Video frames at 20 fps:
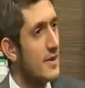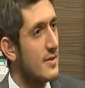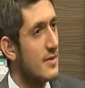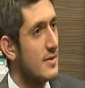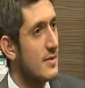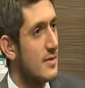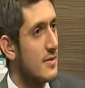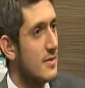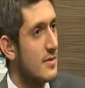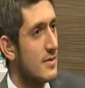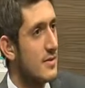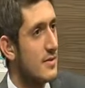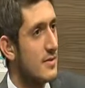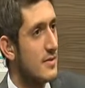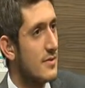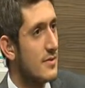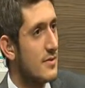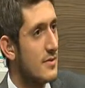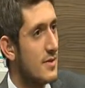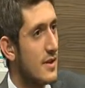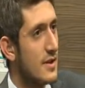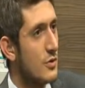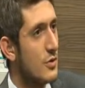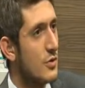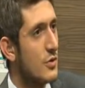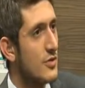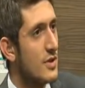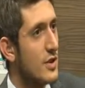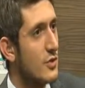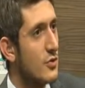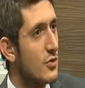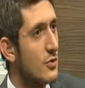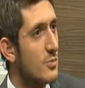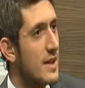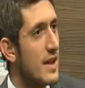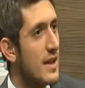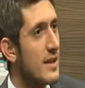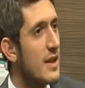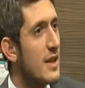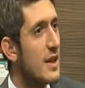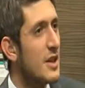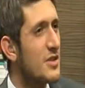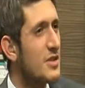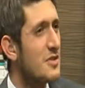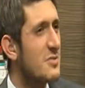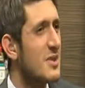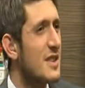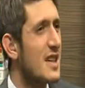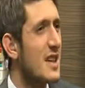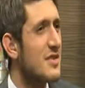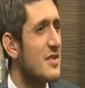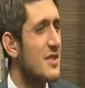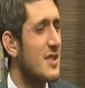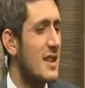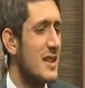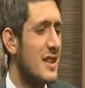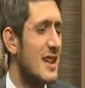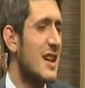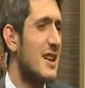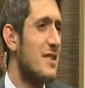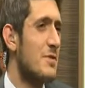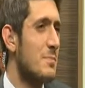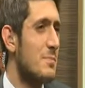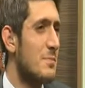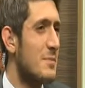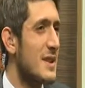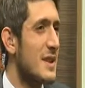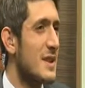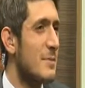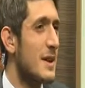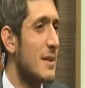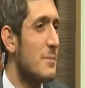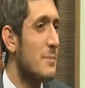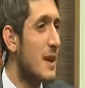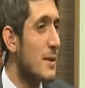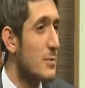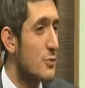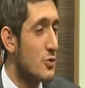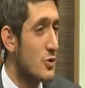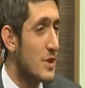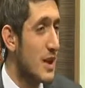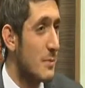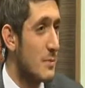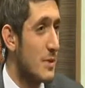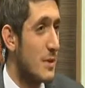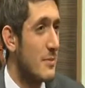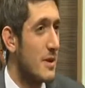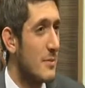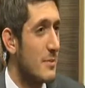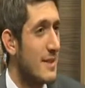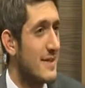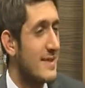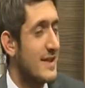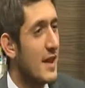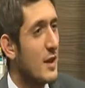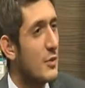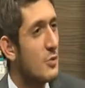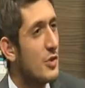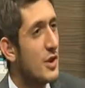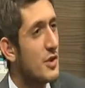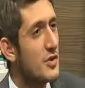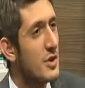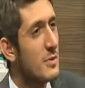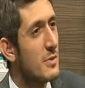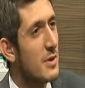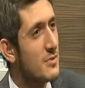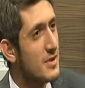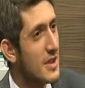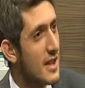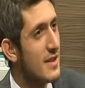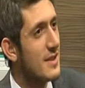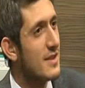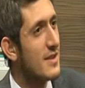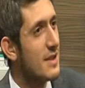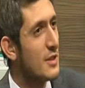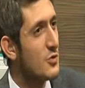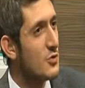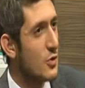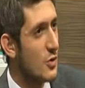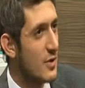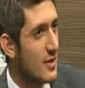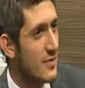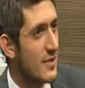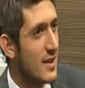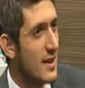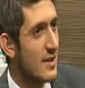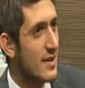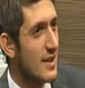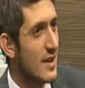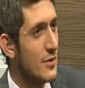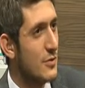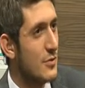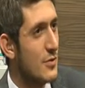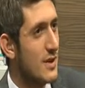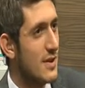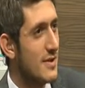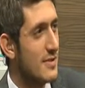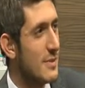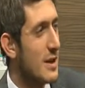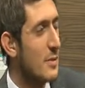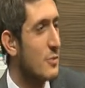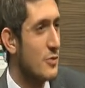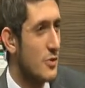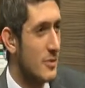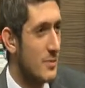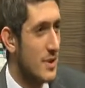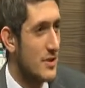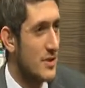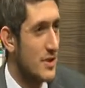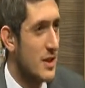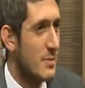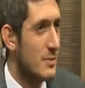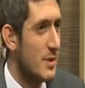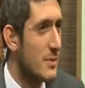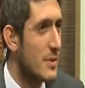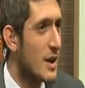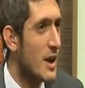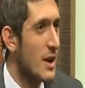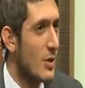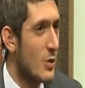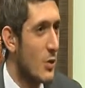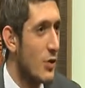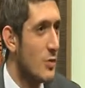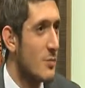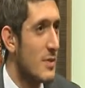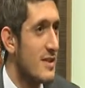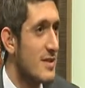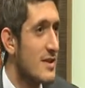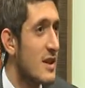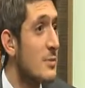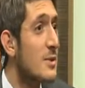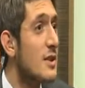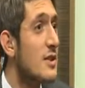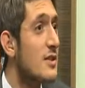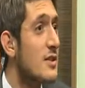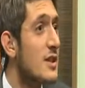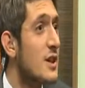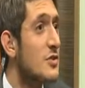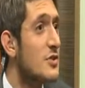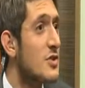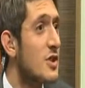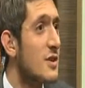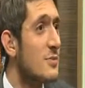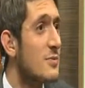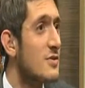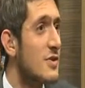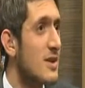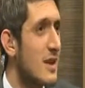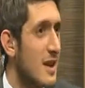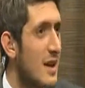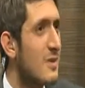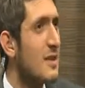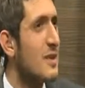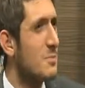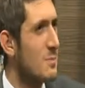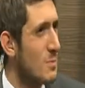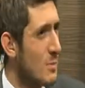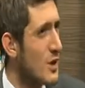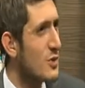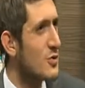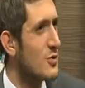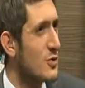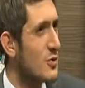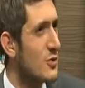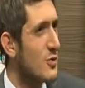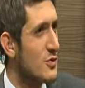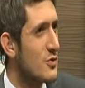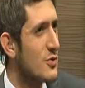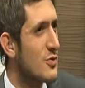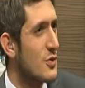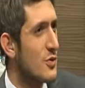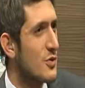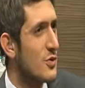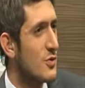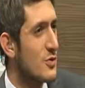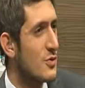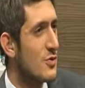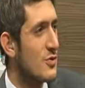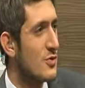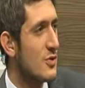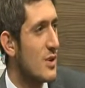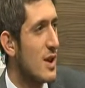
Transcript: E, senin koordinatörün. O var yani, bir de o özgürlük yaşta, ya, bir de ben ben bunu yapamam mesela uğraşamam şeklinde çok ifadeler duyarız. Ben bunu beceremem olmaz. Ya da çok meşgulüz, çok evet, yoğunuz, evet, vakit ayıramıyoruz.